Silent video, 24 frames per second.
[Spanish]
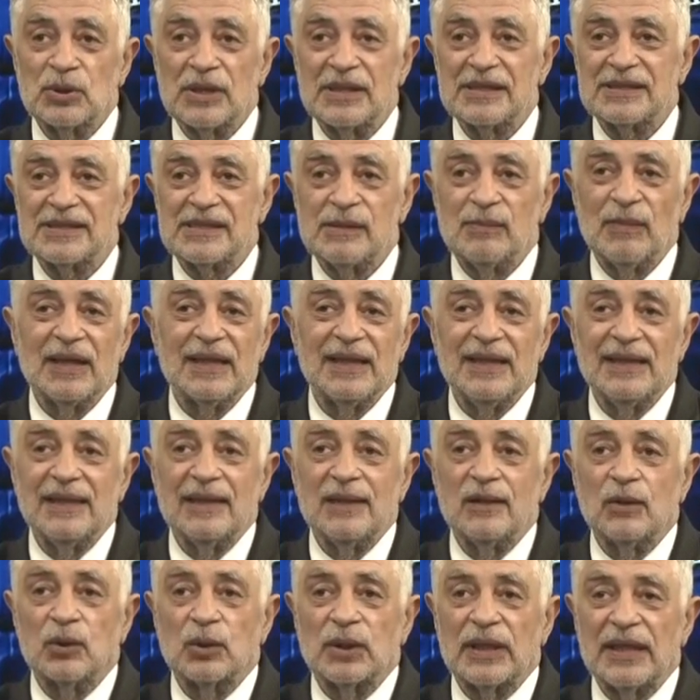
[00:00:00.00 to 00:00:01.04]
ustedes se
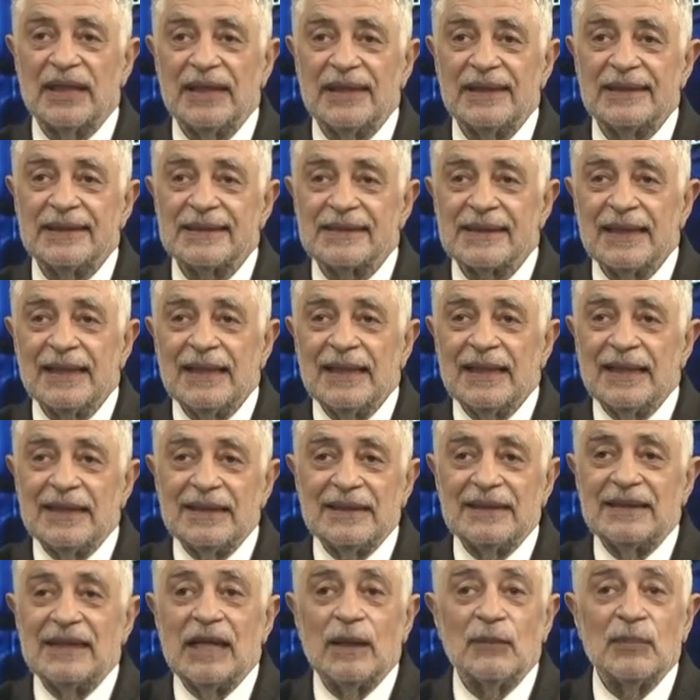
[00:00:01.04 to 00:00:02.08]
imaginan lo que es.
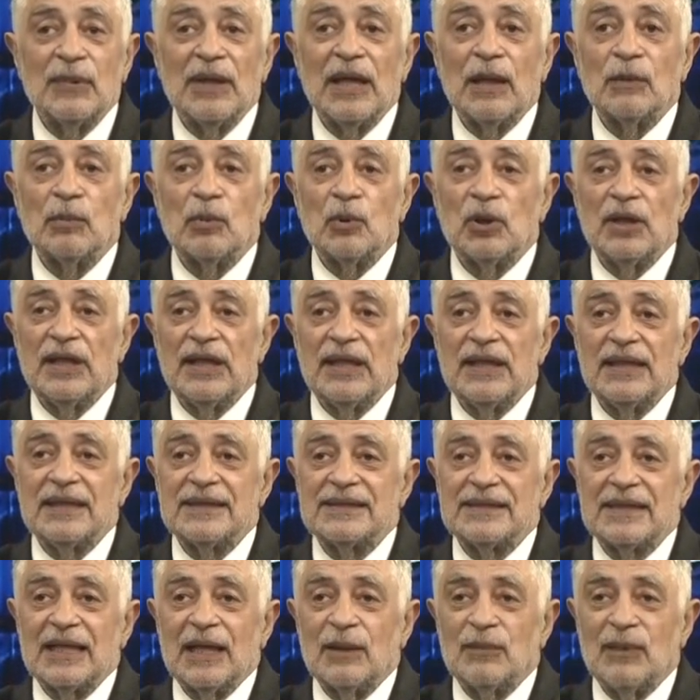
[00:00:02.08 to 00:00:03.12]
Ya había
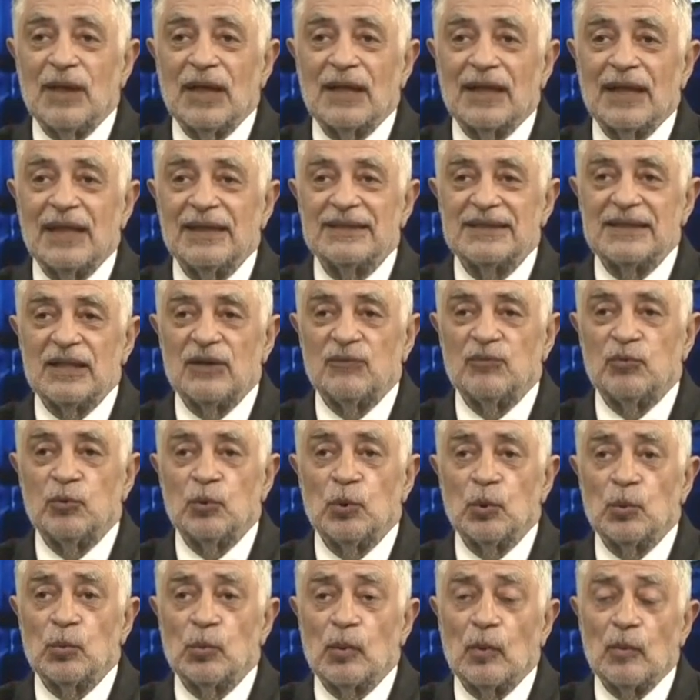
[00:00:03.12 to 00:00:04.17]
boliches, había cancha de
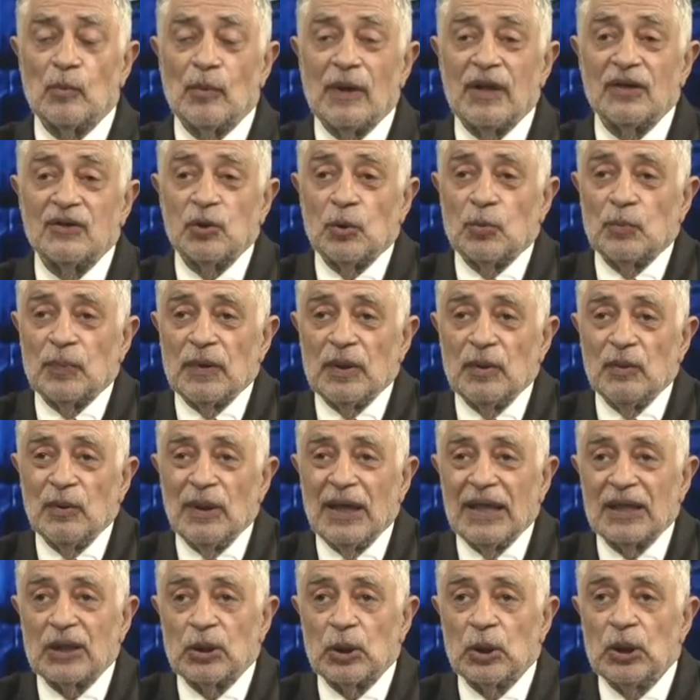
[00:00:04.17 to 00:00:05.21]
fútbol, barrios
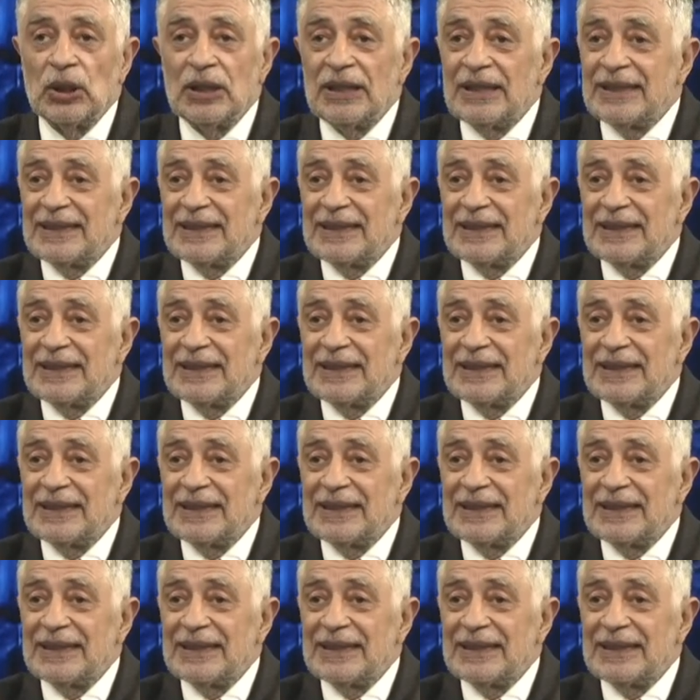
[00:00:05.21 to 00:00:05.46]
privados.